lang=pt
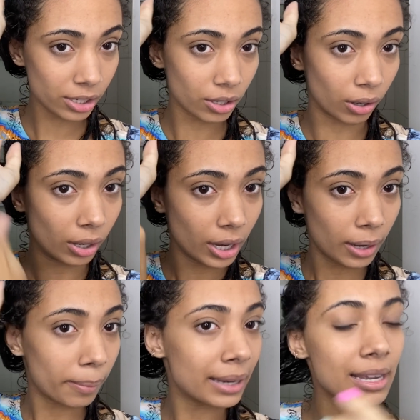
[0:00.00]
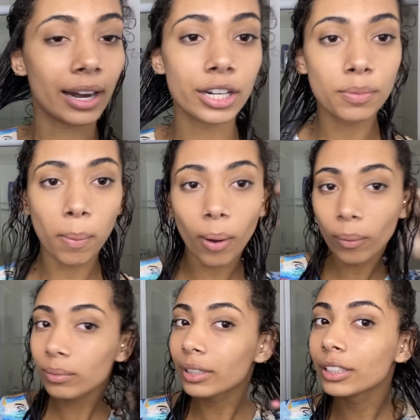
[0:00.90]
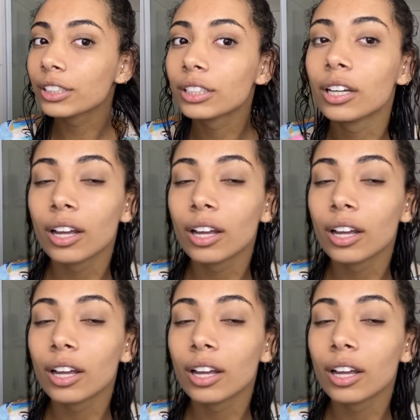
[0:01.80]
ó, passar nas pontas.